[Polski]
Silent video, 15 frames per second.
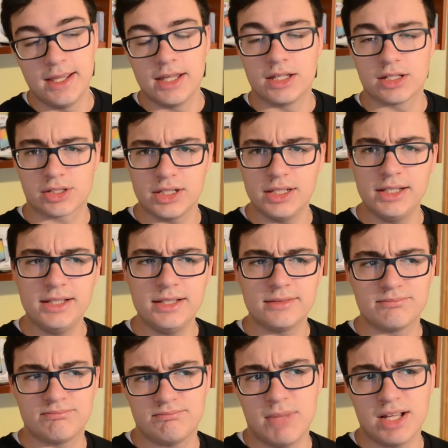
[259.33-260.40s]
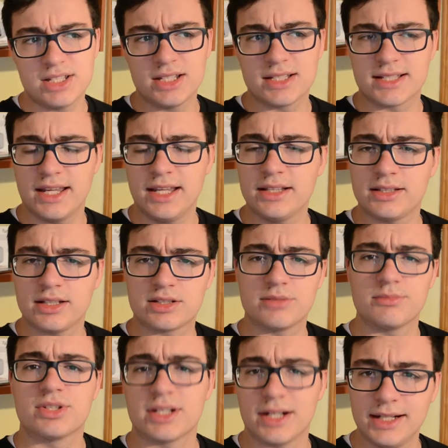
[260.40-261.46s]
Jeżeli macie zajęte
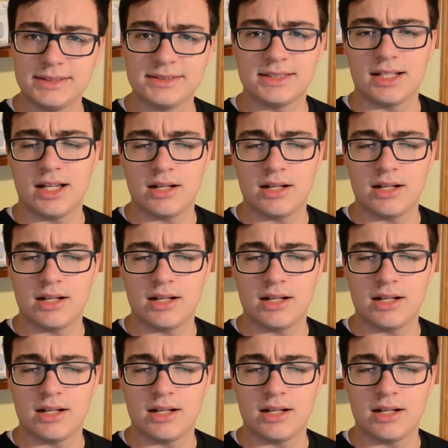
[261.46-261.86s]
czymś ręce